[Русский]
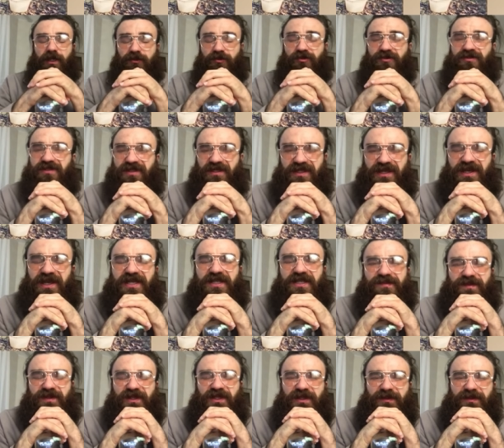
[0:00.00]
Кто
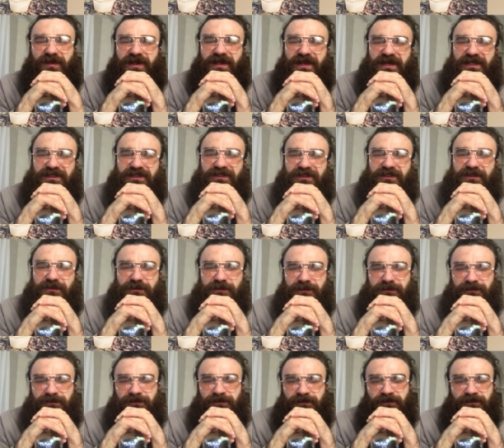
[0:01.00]
страдает, милая моя, от этого?